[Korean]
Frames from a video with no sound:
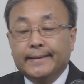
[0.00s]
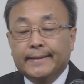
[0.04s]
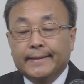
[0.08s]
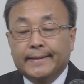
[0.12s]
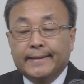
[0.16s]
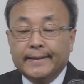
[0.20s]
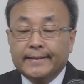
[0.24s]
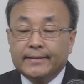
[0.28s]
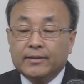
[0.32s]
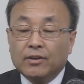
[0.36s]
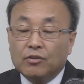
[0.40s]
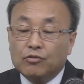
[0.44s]

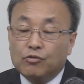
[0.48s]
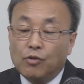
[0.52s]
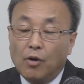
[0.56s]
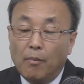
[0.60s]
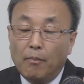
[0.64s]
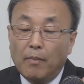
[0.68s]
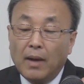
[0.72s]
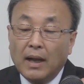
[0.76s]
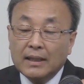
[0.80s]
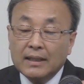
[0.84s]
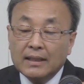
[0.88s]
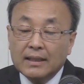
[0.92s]
그래서
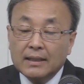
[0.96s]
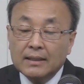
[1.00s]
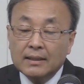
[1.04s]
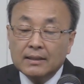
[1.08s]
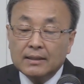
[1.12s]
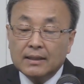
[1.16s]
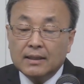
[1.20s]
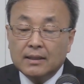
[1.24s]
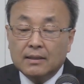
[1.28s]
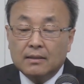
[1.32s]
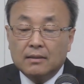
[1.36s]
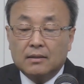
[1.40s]

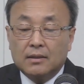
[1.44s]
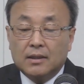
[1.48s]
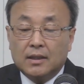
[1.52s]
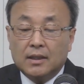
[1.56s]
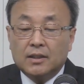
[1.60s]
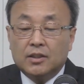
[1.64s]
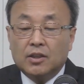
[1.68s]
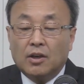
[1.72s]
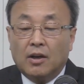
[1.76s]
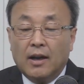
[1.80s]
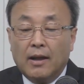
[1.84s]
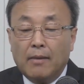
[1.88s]

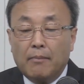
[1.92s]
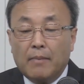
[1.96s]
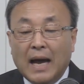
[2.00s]
구원받기 전에